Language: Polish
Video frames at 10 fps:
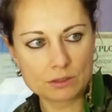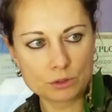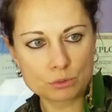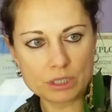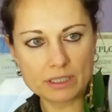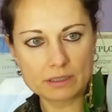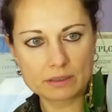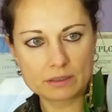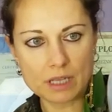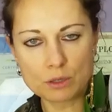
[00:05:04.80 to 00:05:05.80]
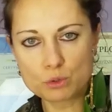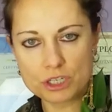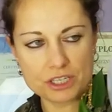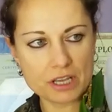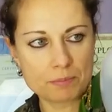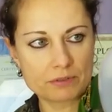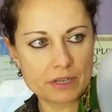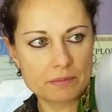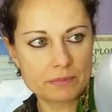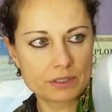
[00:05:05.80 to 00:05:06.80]
no tutaj na luzie, że tak
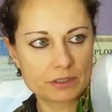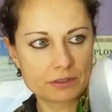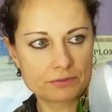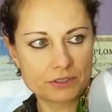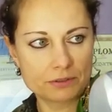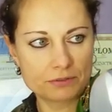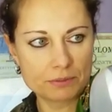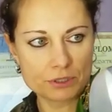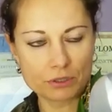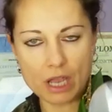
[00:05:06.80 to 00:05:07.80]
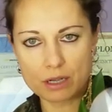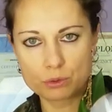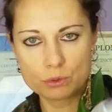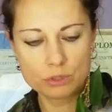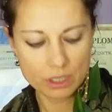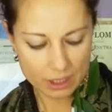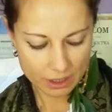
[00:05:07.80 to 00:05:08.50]
powiem, w, ty, w, tym stojaku.